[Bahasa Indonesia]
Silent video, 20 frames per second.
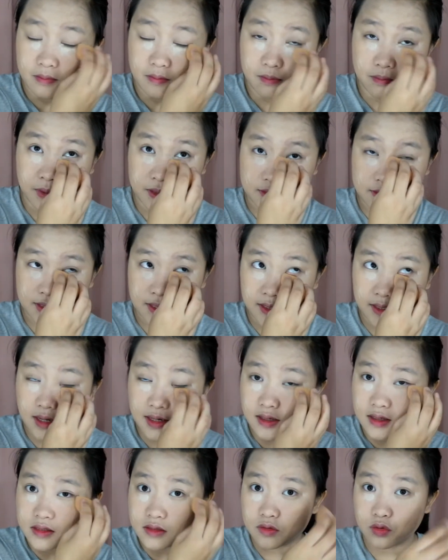
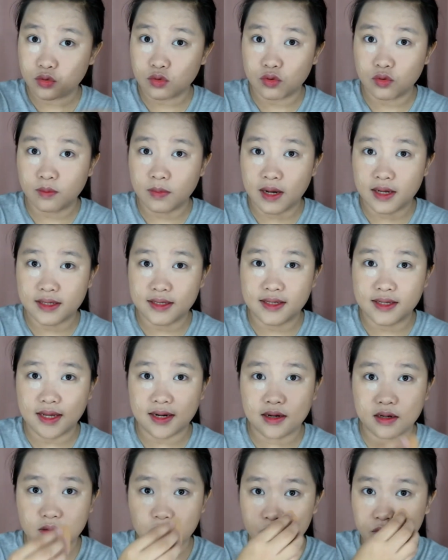pastikan di seluruh
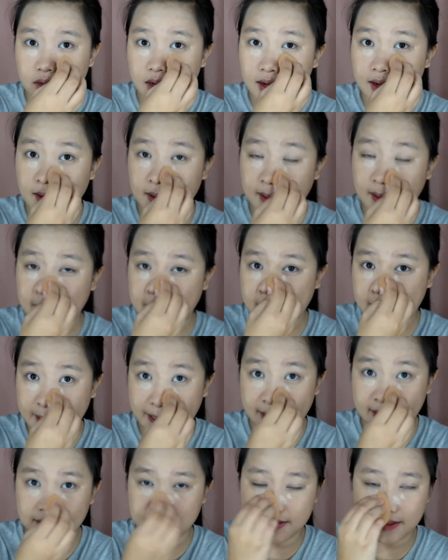bagian udah kena
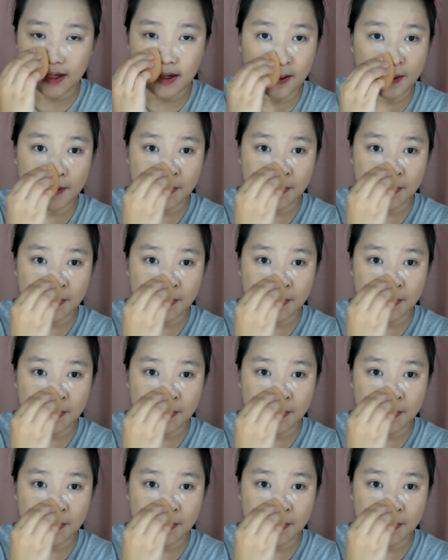ya guys ya